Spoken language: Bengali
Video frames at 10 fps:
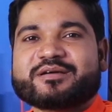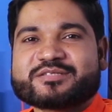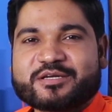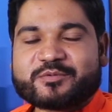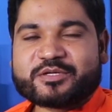
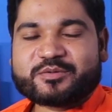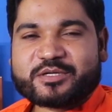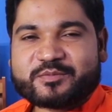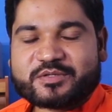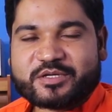আসসালামু আলাইকুম
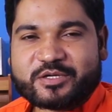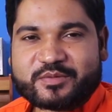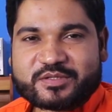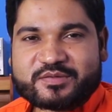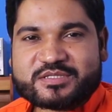রহমতুল্লাহ
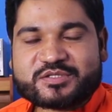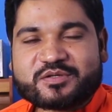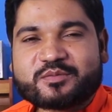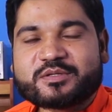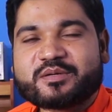বরকাত নিশ্চয়ই
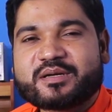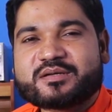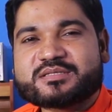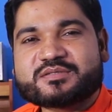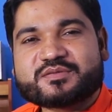সকল বন্ধুরা
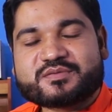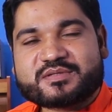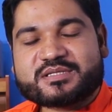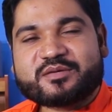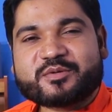ভালো আছেন সুস্থ
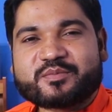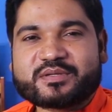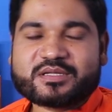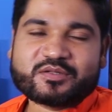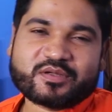আছেন আমি
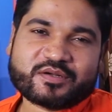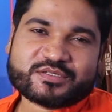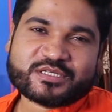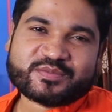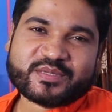আপনাদের
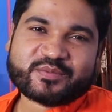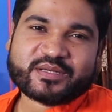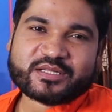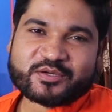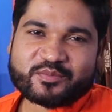দয়ালার শেষ
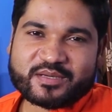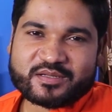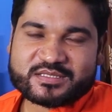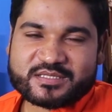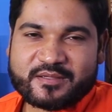মেহরবানিতে খুব
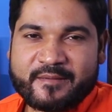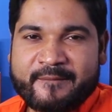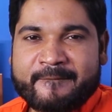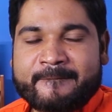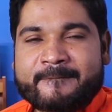ভালো আছি
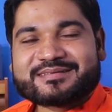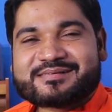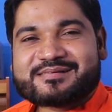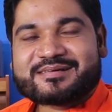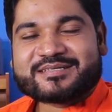
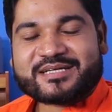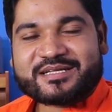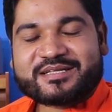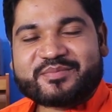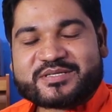
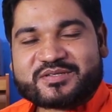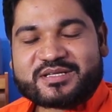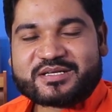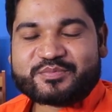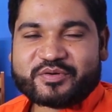সারাদিন
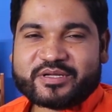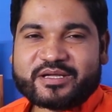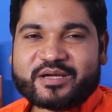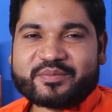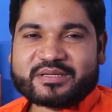ব্যস্ততার পরে
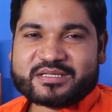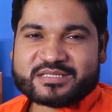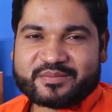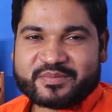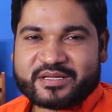আপনাদের
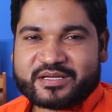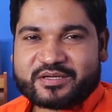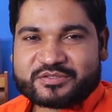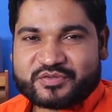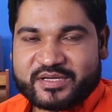সামনে
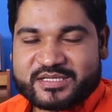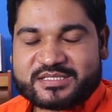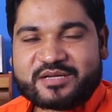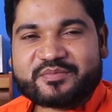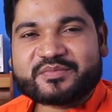চলে
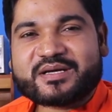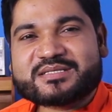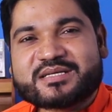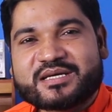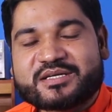আসলাম
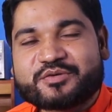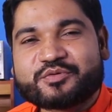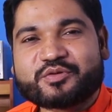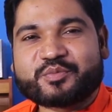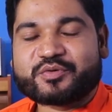আজকে একটি
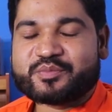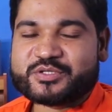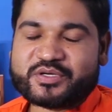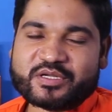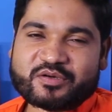গুরুত্বপূর্ণ
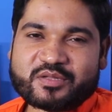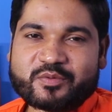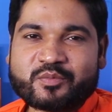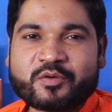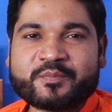বিষয় নিয়ে কথা
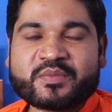বলবো